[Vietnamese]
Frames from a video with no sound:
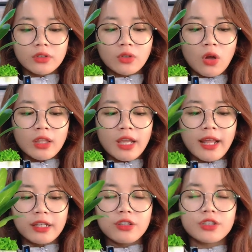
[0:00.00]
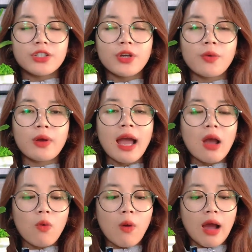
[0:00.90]
có thể đạt được chiều
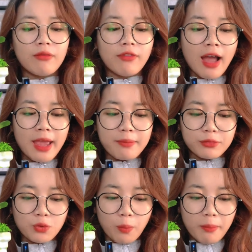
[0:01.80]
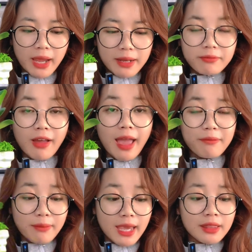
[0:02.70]
cao khoảng vài chục mét vài
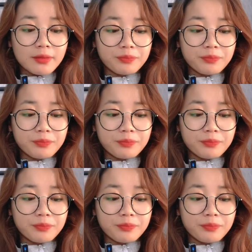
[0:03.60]
mét